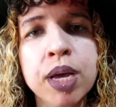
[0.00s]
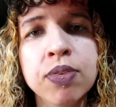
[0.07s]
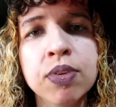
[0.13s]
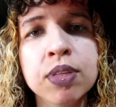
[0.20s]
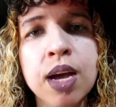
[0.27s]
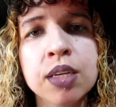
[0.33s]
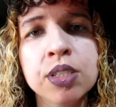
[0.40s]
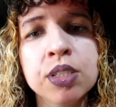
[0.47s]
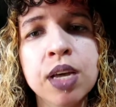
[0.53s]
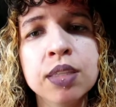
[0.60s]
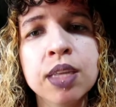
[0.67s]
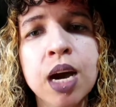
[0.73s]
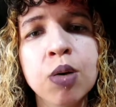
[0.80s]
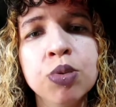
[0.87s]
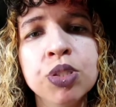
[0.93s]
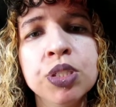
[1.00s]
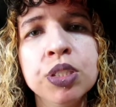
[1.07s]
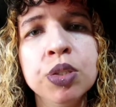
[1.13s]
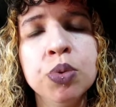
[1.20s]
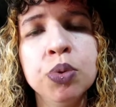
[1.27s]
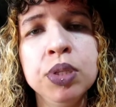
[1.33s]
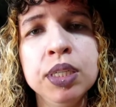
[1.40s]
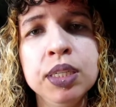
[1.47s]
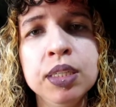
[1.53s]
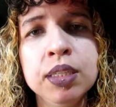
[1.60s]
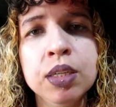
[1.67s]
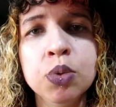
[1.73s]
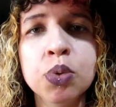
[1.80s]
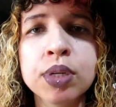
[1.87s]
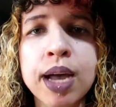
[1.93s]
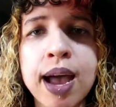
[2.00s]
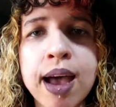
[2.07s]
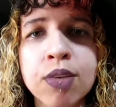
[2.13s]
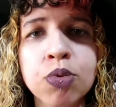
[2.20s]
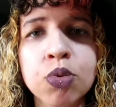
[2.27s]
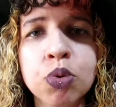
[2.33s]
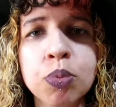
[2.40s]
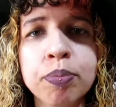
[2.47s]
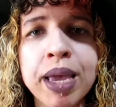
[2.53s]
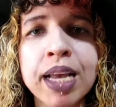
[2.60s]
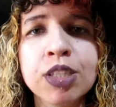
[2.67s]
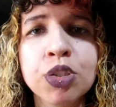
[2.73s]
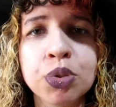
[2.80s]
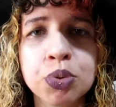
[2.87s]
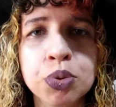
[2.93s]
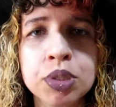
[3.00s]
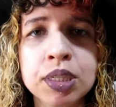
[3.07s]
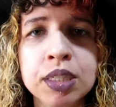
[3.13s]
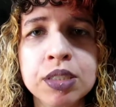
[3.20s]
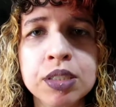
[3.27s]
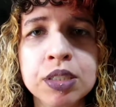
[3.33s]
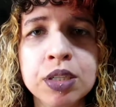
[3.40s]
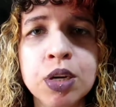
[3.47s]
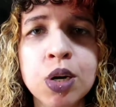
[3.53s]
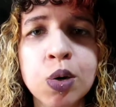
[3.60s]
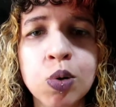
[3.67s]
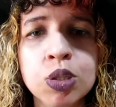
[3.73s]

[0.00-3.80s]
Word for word: para a cidade natal de William, no caso Medjugorje,